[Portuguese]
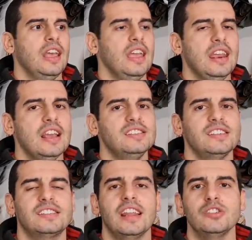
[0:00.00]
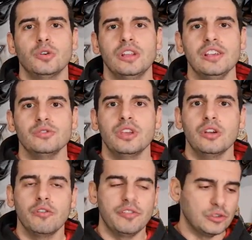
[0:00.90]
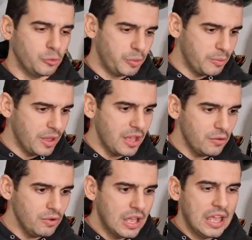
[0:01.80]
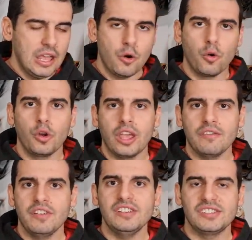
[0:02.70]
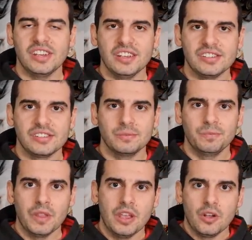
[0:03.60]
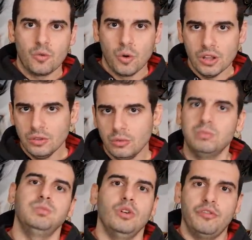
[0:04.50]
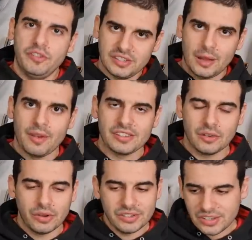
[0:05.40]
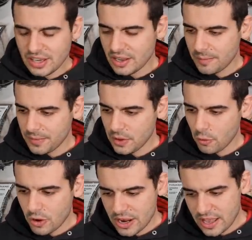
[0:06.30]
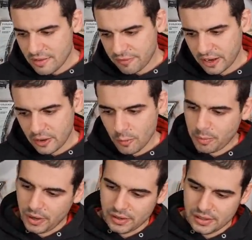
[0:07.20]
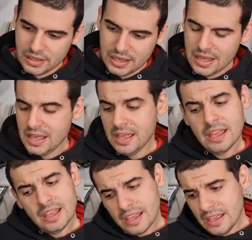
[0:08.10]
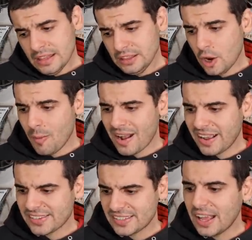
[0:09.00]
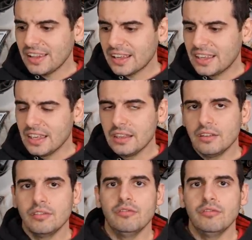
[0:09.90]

E nesses três rolês, o que, que eu fiz? O primeiro, eu coloquei 26. Quando eu fiz na minha sequencinha, eu olhei e falei, opa, deu uma gastada aqui.